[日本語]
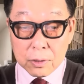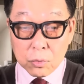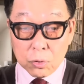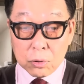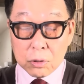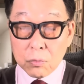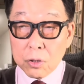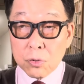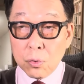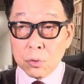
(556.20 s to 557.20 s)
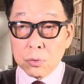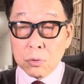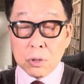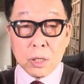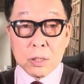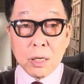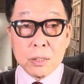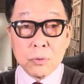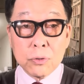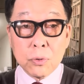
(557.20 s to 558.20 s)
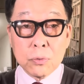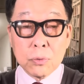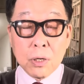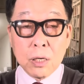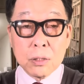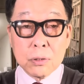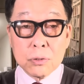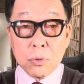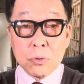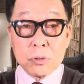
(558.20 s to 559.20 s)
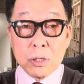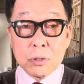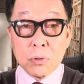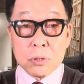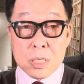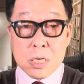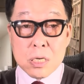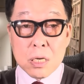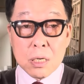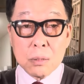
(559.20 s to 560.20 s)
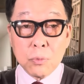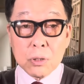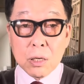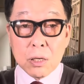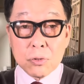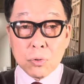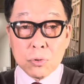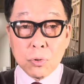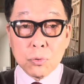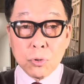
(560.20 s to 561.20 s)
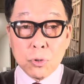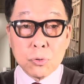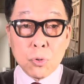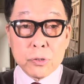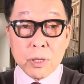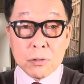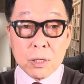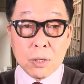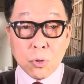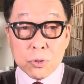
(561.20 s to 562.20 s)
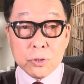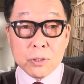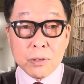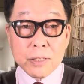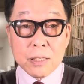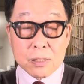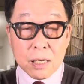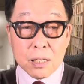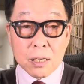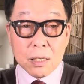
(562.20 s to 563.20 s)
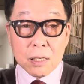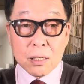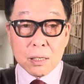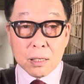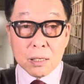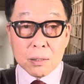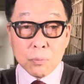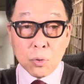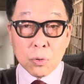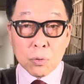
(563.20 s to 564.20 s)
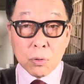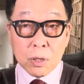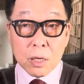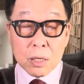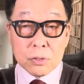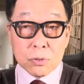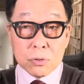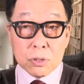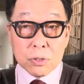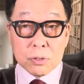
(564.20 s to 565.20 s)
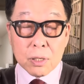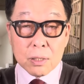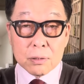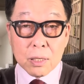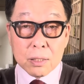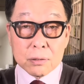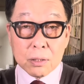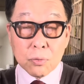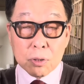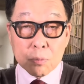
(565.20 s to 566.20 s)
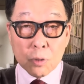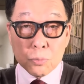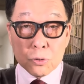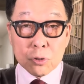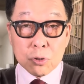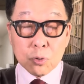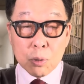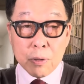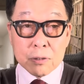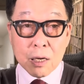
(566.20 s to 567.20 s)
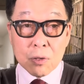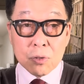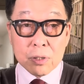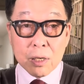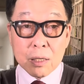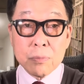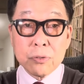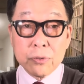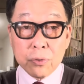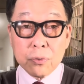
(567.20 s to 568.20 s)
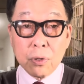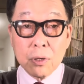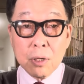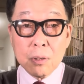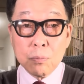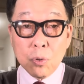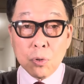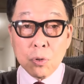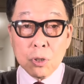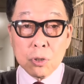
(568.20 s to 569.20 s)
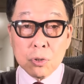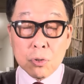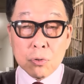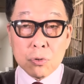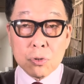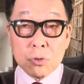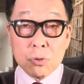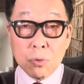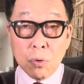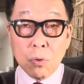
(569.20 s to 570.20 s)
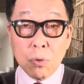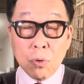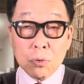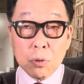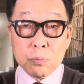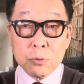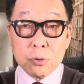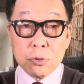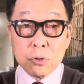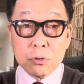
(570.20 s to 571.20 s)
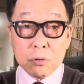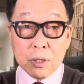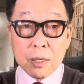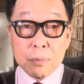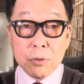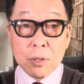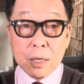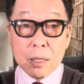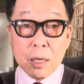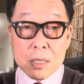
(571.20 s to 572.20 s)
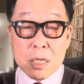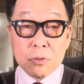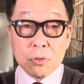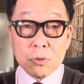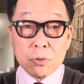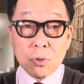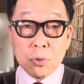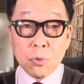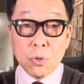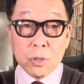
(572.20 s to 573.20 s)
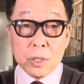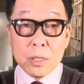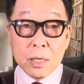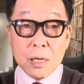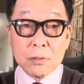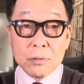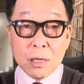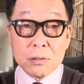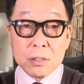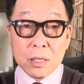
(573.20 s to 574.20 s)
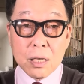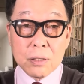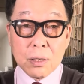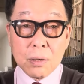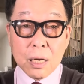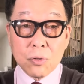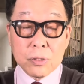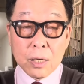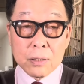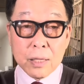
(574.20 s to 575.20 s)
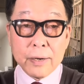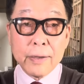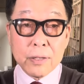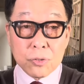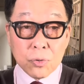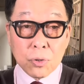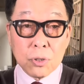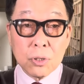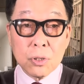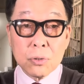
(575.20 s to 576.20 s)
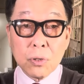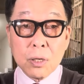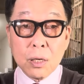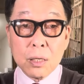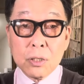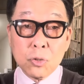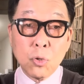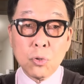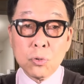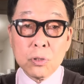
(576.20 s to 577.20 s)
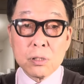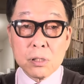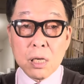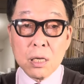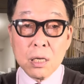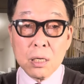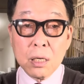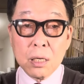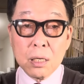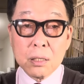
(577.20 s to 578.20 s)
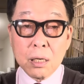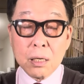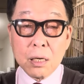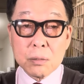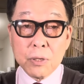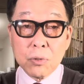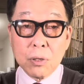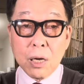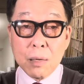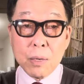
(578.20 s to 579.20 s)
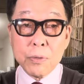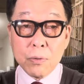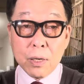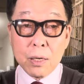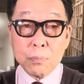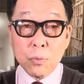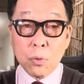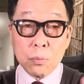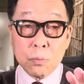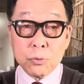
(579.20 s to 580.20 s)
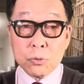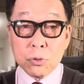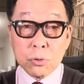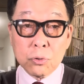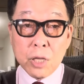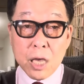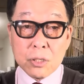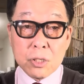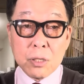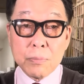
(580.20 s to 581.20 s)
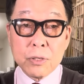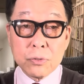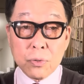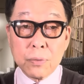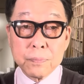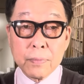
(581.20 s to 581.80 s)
ということはこれ相当な被害を日本各、日本全国にもたらすということを予想してるからこういうふうに言ってるわけですね。えー、もうこれから数日間経った時も物流止まる可能性ありますよと。もう九州の方の物流はもうかなり通常通り行かなくなる危険、可能性が高いですと。それから離島のですね、えー、種子島とか奄美はもう物流を停止してますと。